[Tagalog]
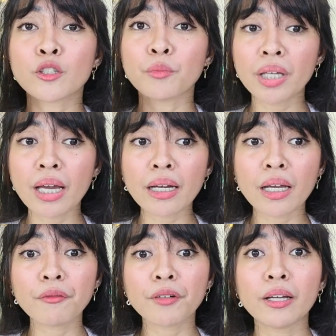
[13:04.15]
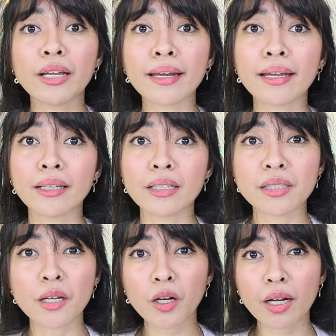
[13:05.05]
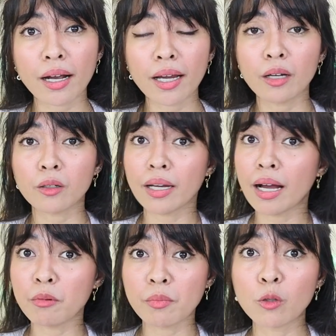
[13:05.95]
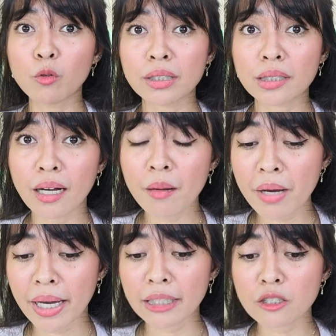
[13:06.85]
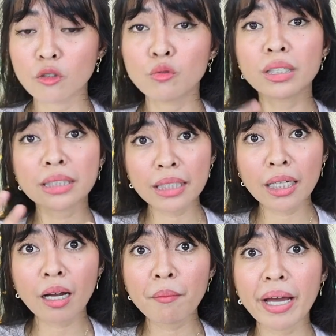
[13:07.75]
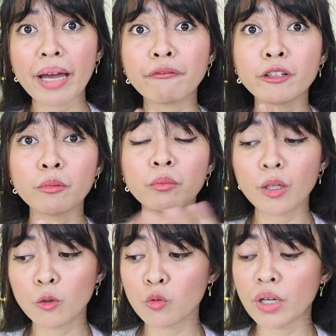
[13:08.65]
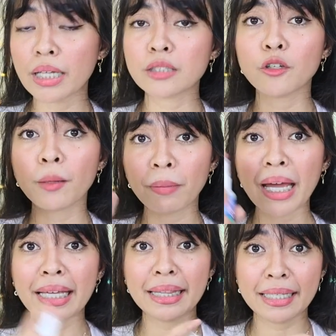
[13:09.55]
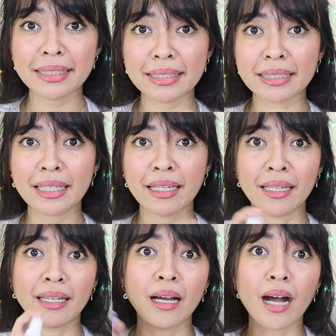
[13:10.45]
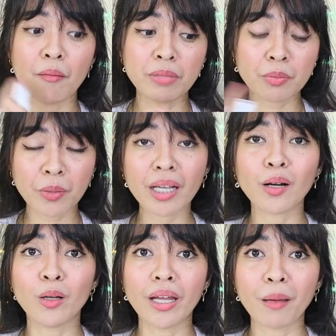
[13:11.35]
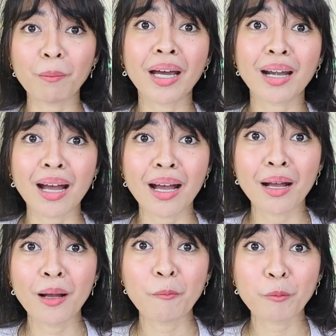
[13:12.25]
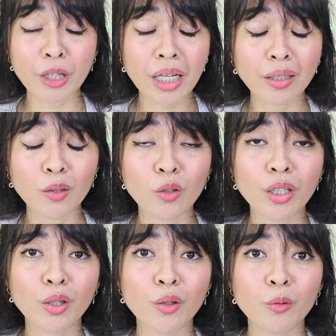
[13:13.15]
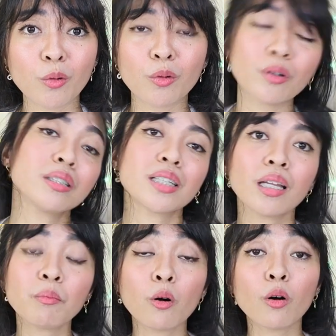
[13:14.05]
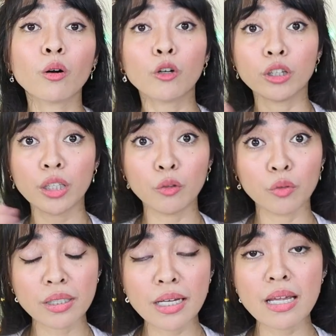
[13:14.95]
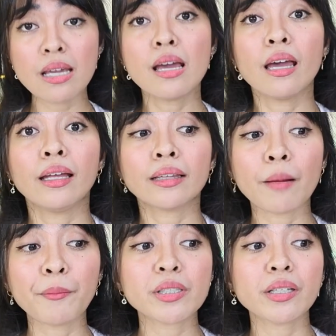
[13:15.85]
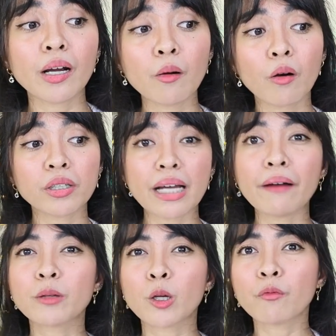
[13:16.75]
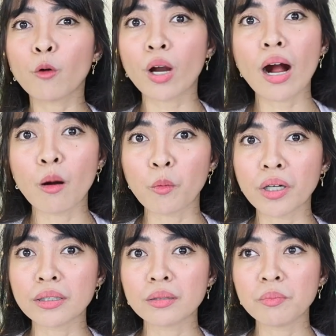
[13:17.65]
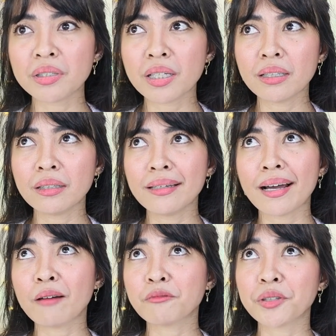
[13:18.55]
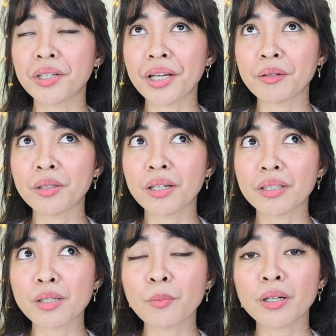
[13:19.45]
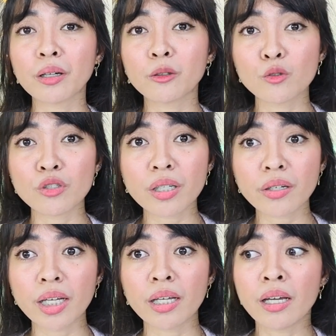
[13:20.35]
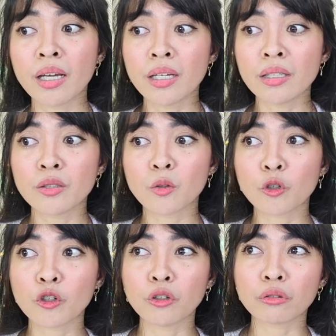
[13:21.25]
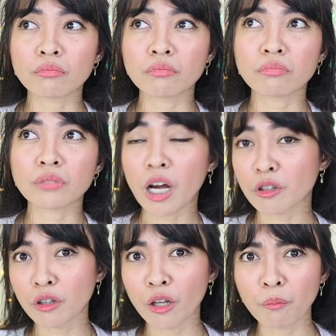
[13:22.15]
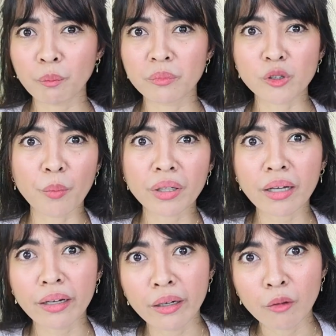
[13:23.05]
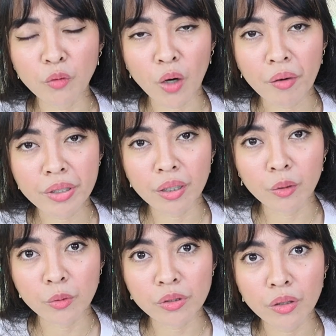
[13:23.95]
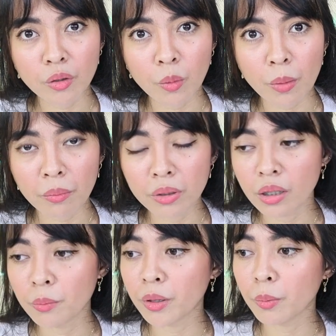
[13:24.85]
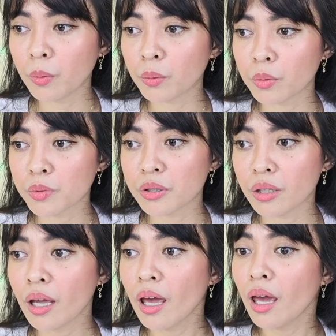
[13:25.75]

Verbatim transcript: So, mangyari if, kanyari, nag-CR ka, kailangan mo maghugas ng kamay. So, naghugas ka ng kamay, after mo maghugas, you apply this. Um, spray ka uli para protected ulit yung skin mo continuously. Tapos, ang ginagawa ko is after 4 hours, minsan hindi after, like, kunyari, syempre, nag-grocery, siguro, sakto na yung, sobrang tagal na ng 4 hours sa grocery, no? Baka binili mo na yung buong grocery.